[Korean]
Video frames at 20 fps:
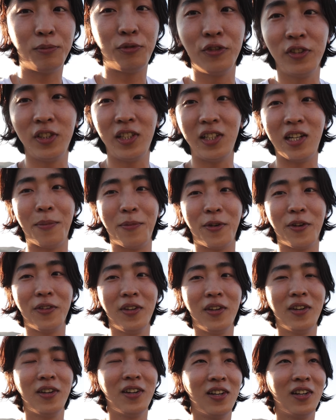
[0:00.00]

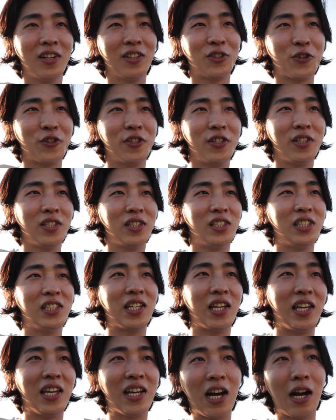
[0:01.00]
분들이라면 저는
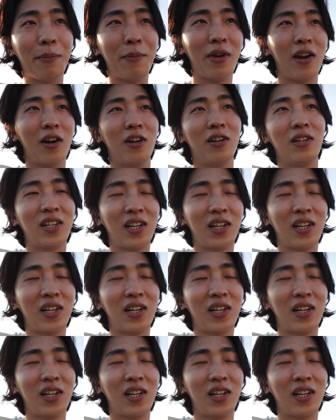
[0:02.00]
진짜 이 카메라를